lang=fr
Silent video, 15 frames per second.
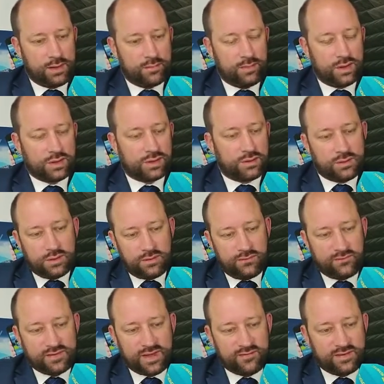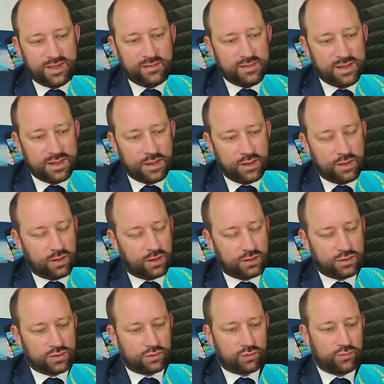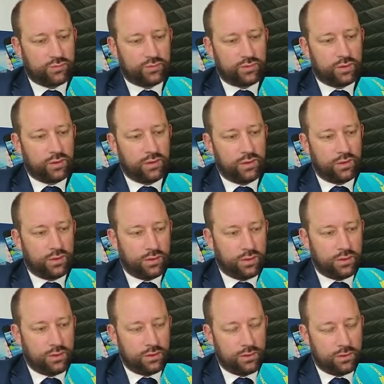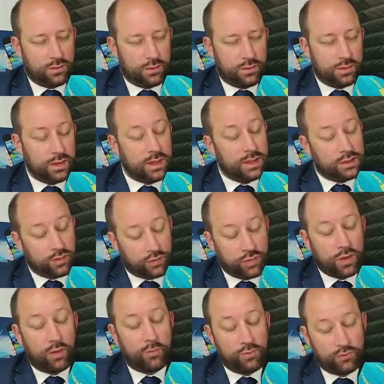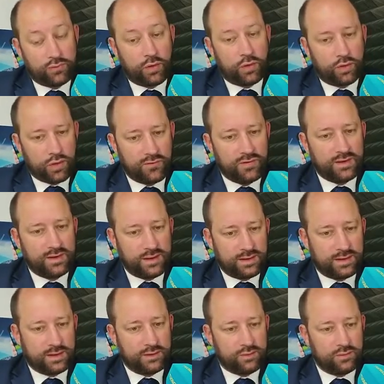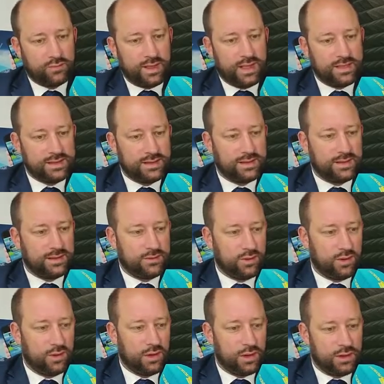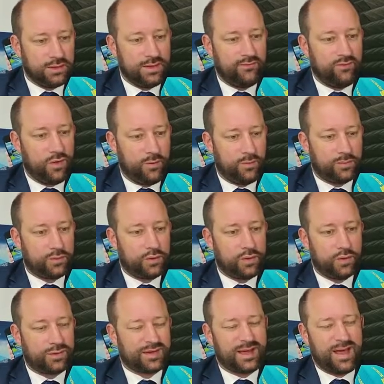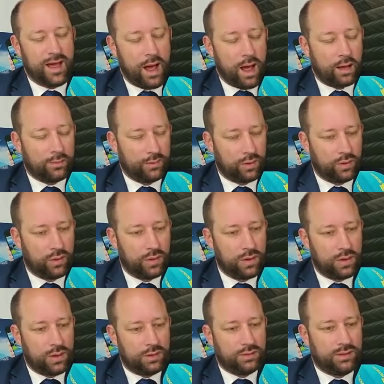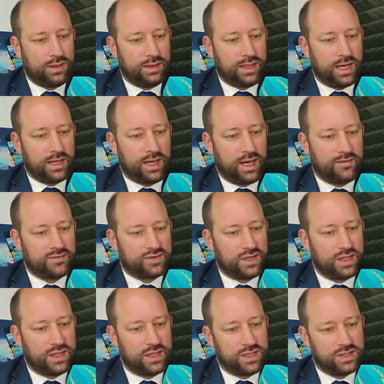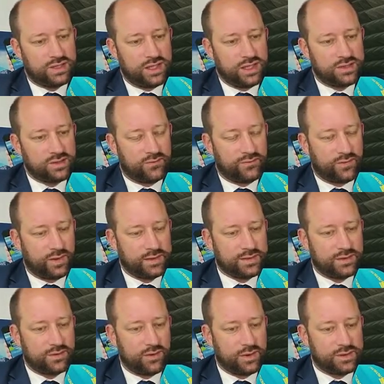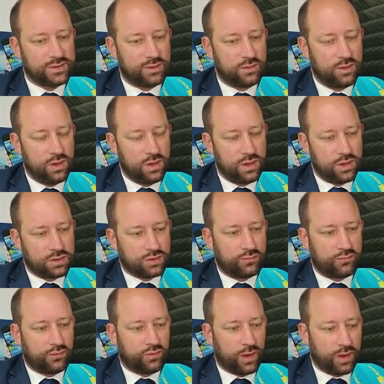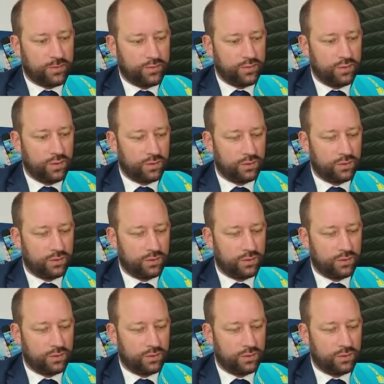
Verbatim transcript: moi, vis-à-vis des mineurs, je trouve que, étant donné en plus que le Covid est une maladie qui ne développe que très rarement des cas graves chez les, chez les enfants et les adolescents. Je crois qu'on aurait pu euh,